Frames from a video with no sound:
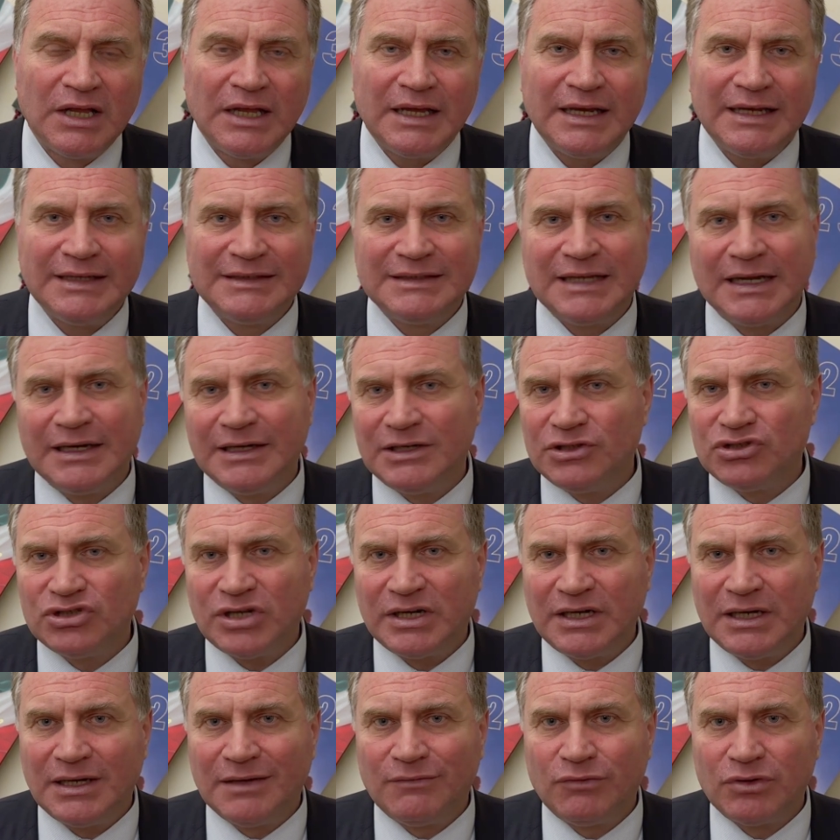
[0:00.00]
e
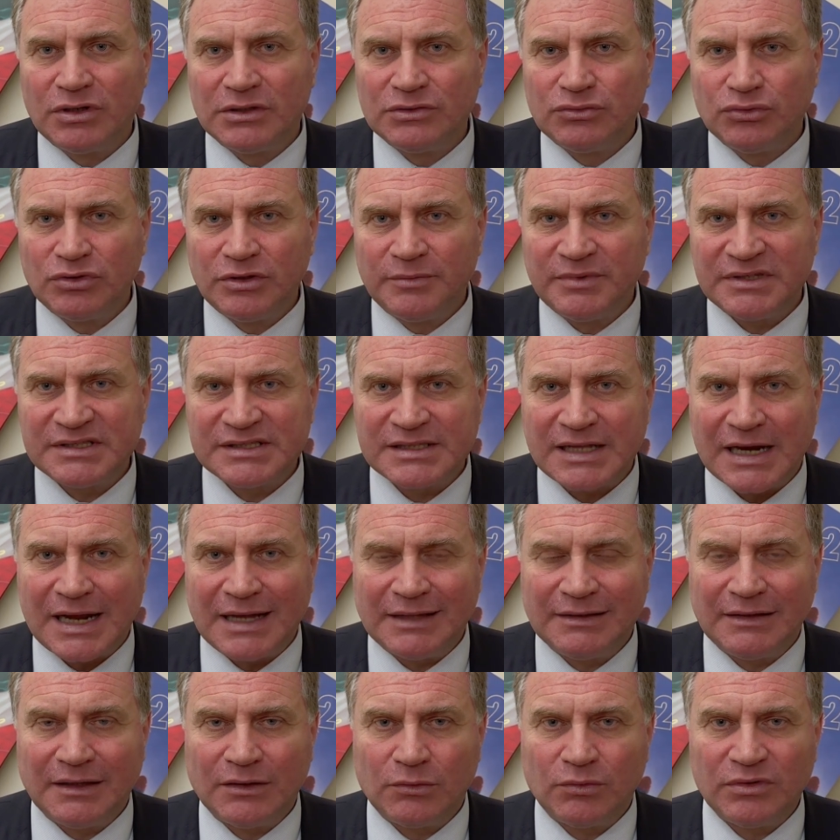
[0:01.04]
danneggiare i lavoratori per
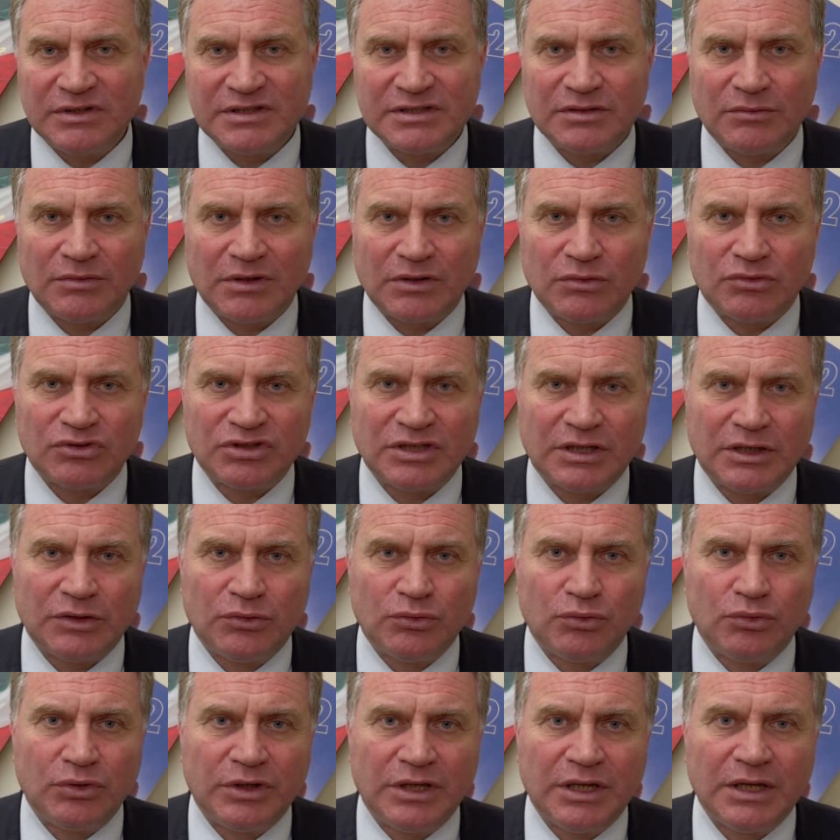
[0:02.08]
strada. Questa è una cosa che
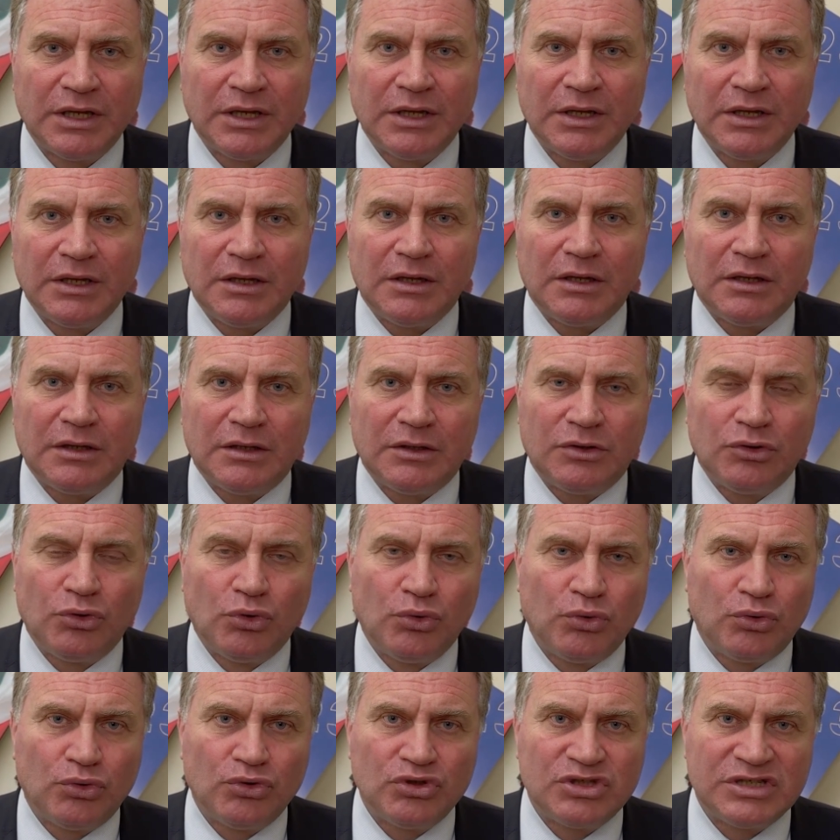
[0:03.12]
noi eh,
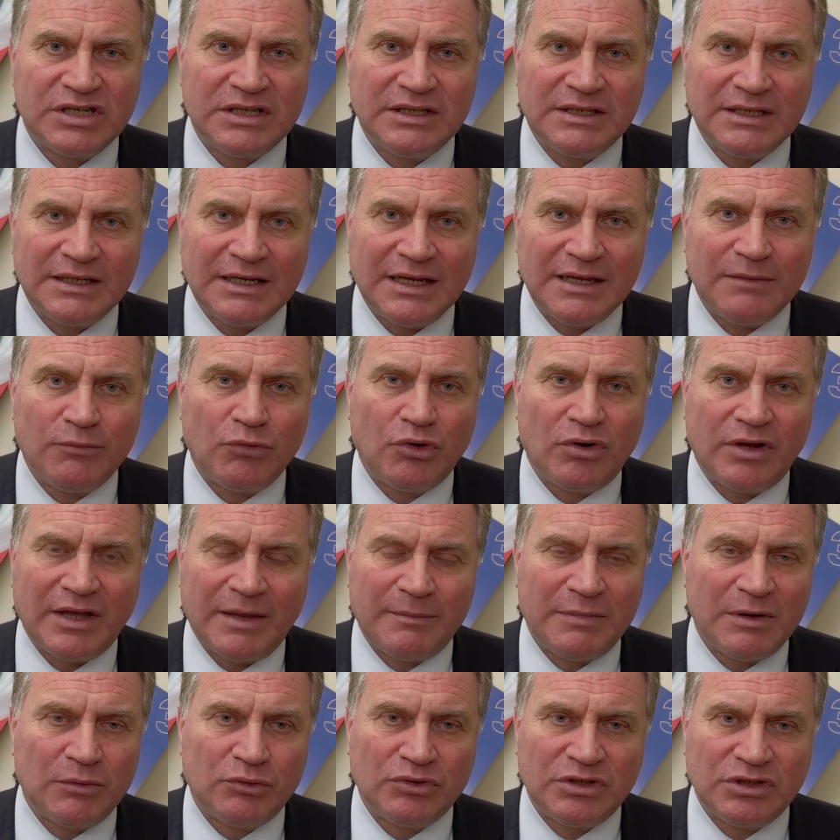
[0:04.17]
non consentiremo e
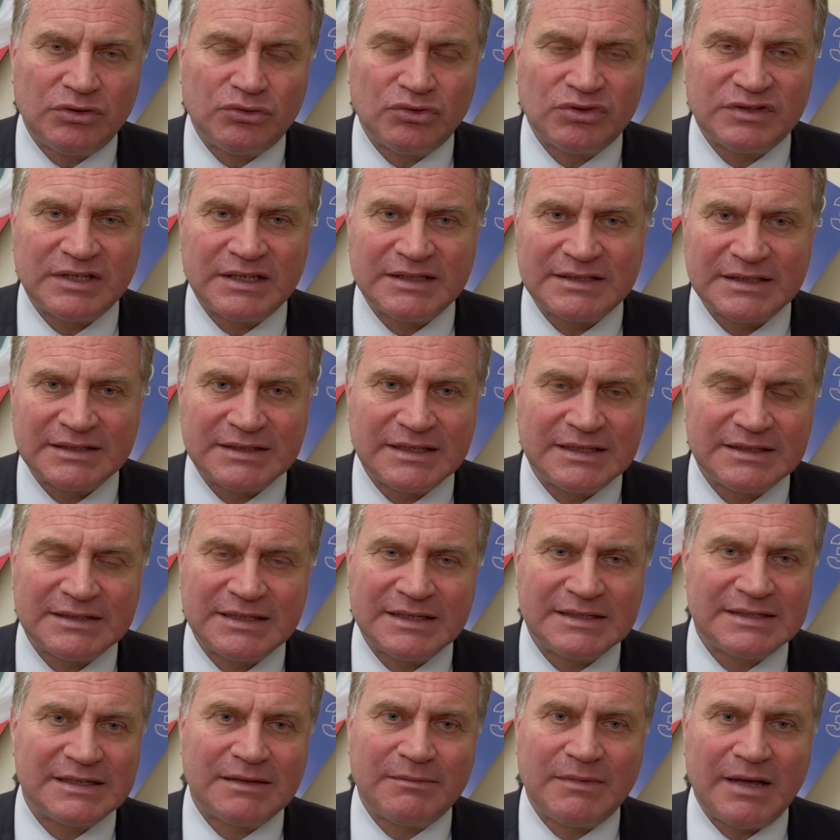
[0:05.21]
abbiamo detto senza se e
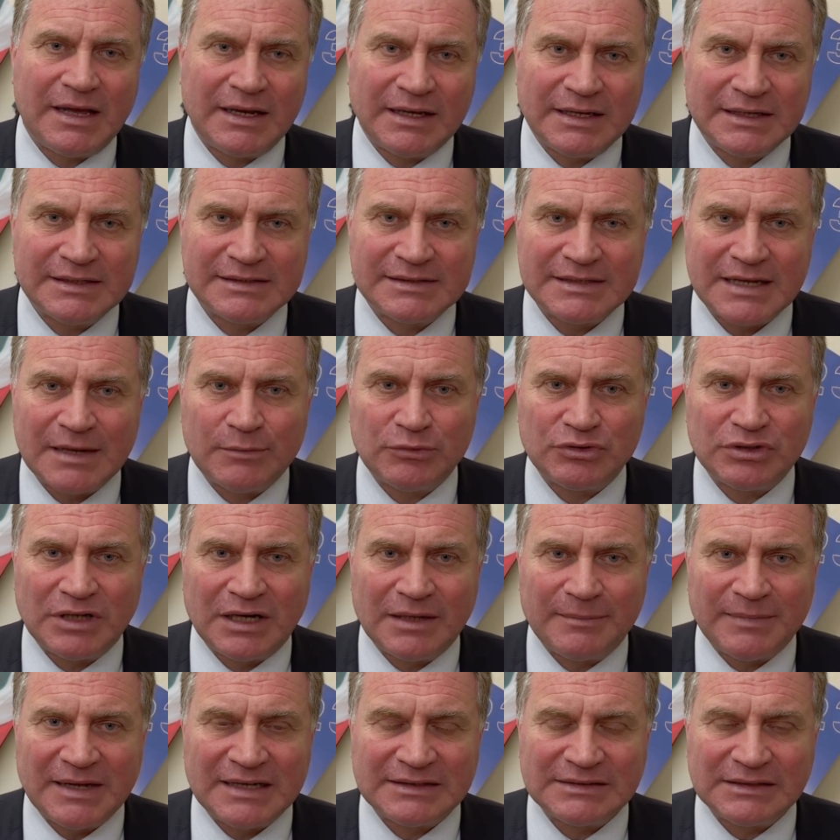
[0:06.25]
senza ma che siamo
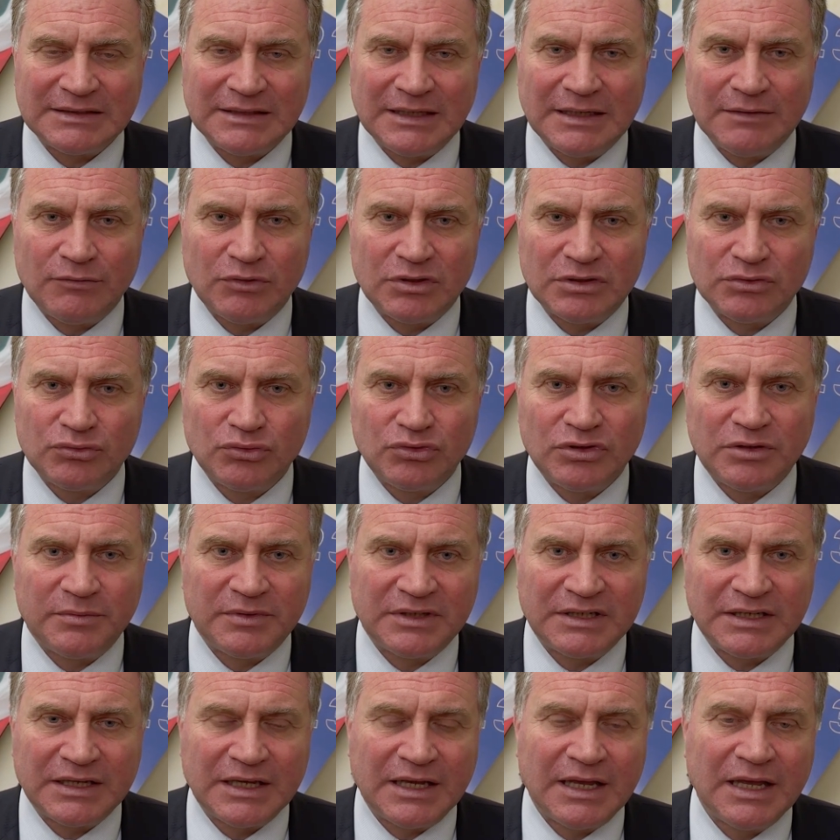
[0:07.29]
dalla parte dei lavoratori
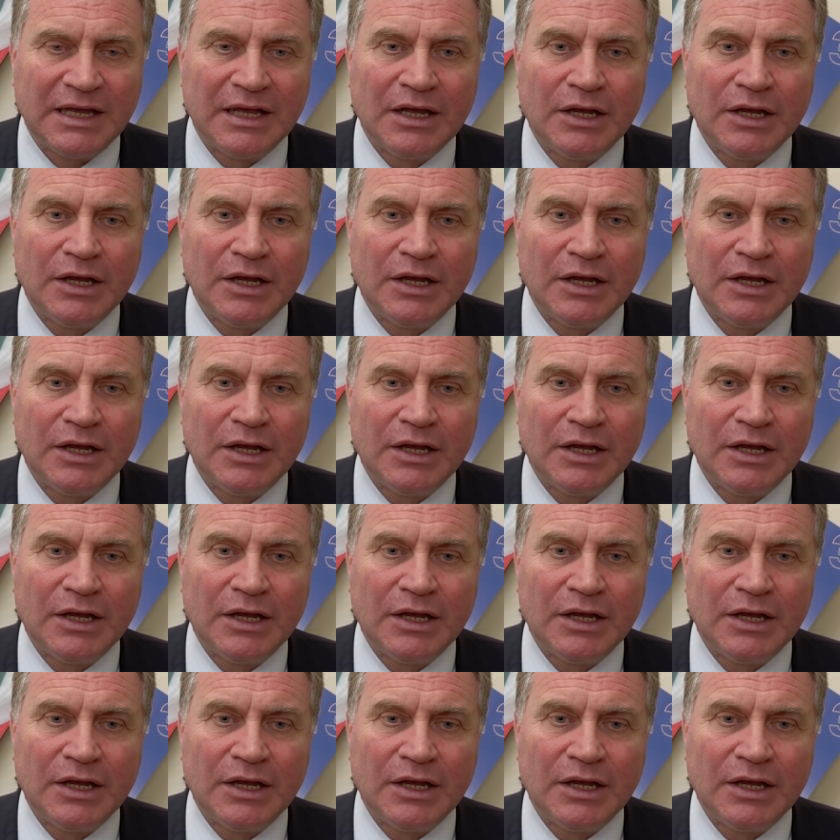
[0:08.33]
perché